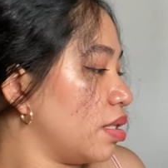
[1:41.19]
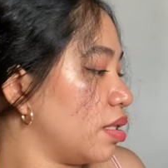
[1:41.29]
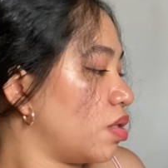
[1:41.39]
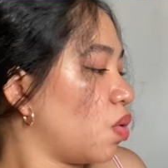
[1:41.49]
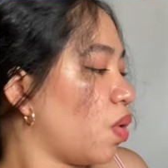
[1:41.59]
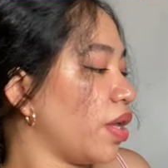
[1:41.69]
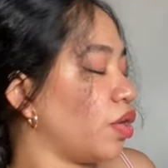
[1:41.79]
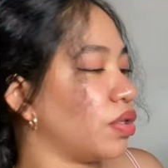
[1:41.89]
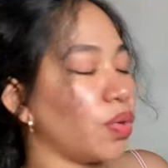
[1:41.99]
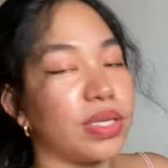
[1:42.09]
So,
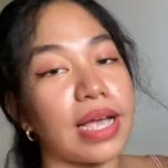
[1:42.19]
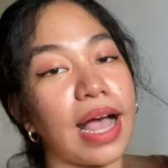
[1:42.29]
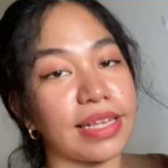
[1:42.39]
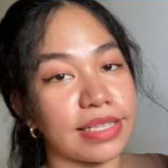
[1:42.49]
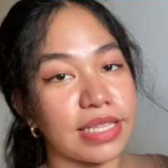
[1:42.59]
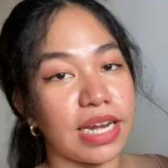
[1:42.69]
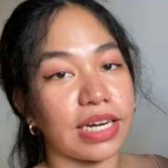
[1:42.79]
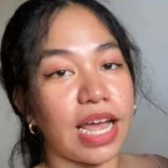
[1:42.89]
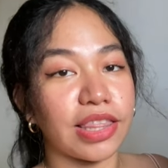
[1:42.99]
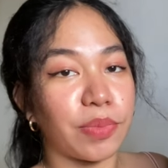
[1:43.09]
ayun. So, isang access na lang
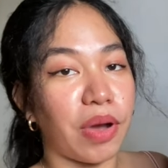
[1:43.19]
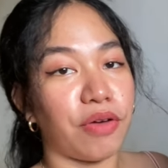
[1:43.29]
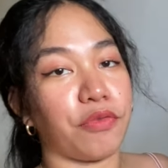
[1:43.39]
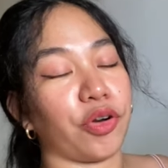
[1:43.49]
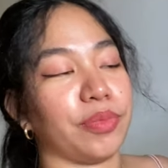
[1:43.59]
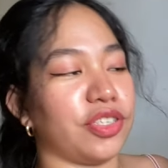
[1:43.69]
lahat ng mga forms